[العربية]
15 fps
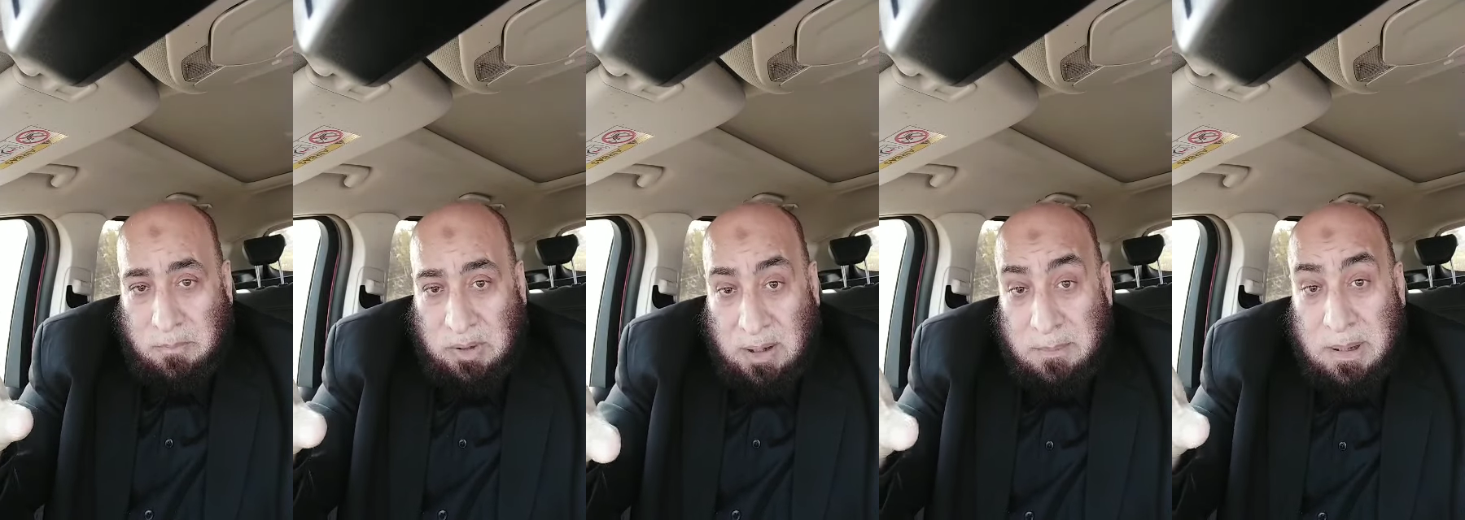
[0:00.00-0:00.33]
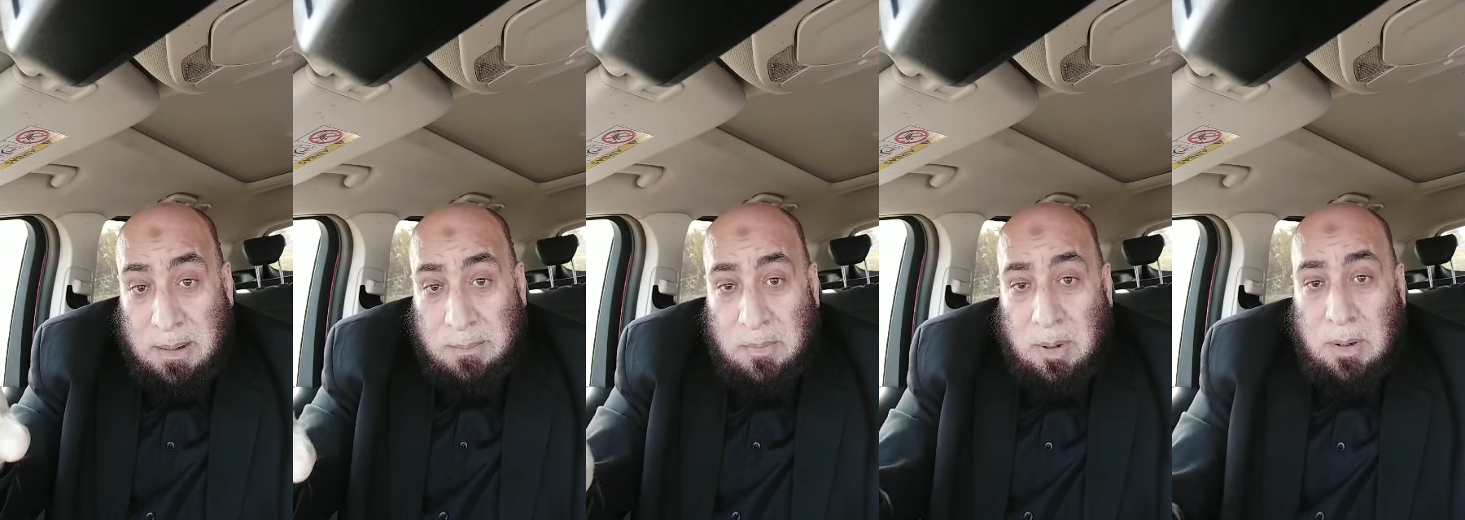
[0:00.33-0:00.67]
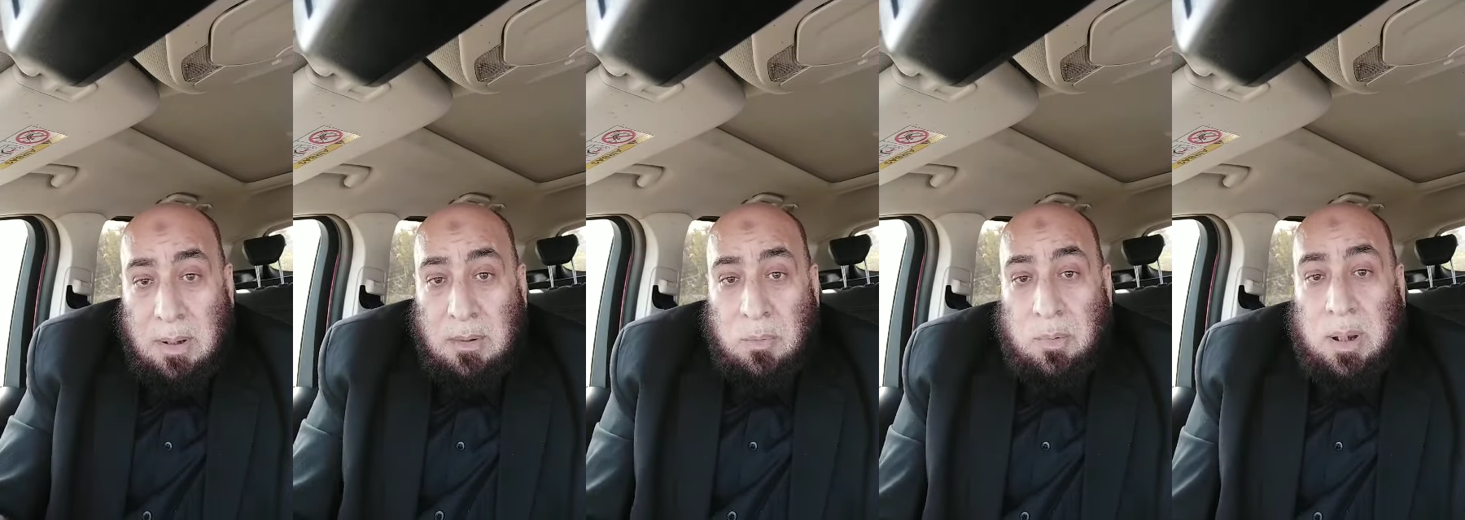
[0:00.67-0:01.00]
تمام
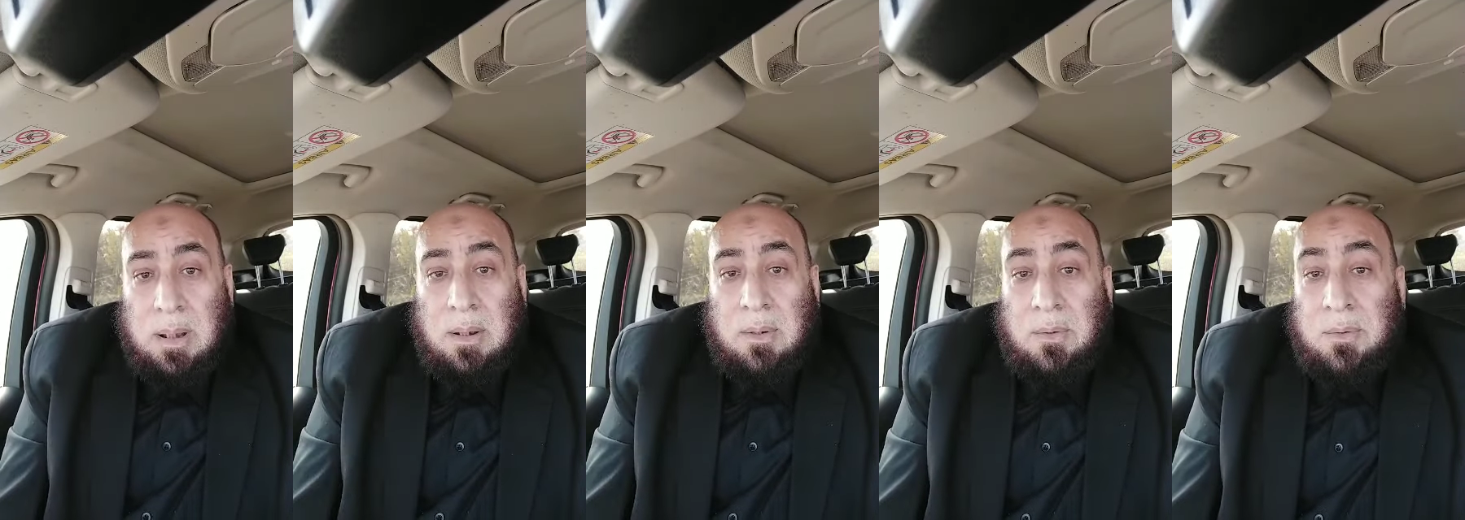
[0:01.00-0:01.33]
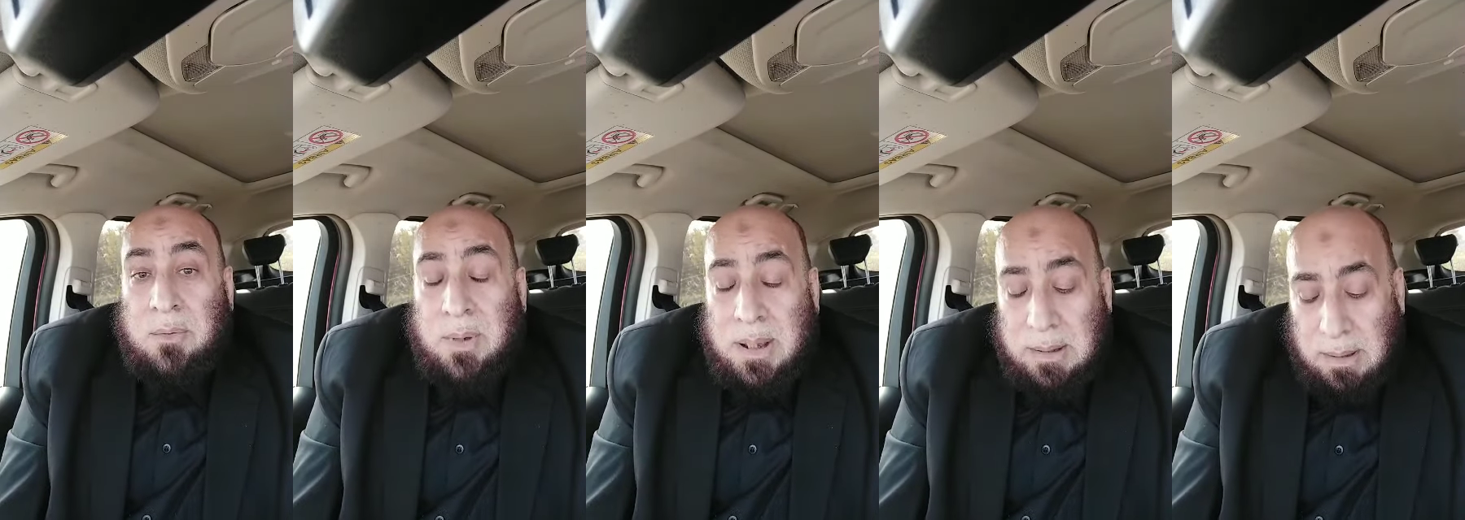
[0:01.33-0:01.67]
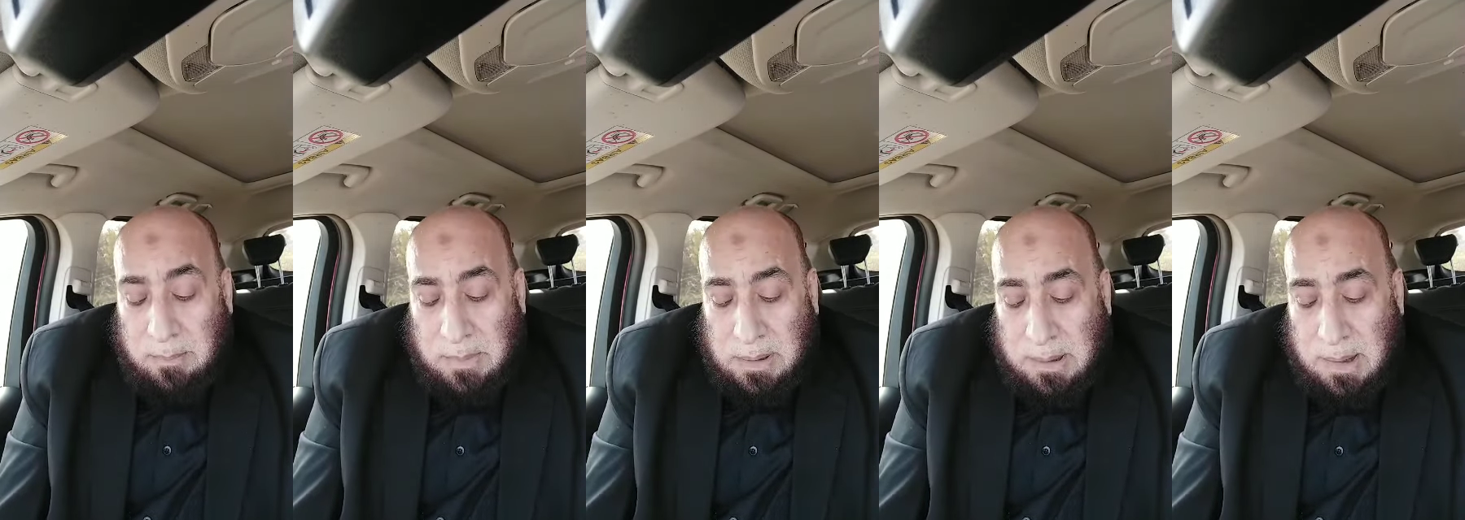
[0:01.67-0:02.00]
وعنوان
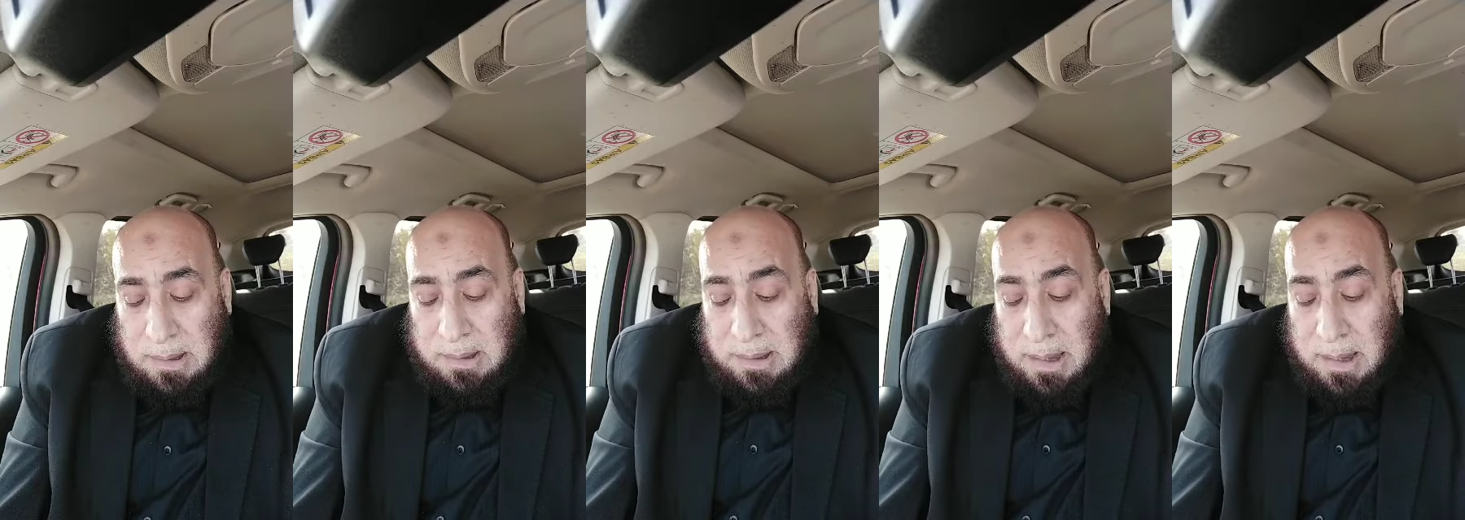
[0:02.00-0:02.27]
المقال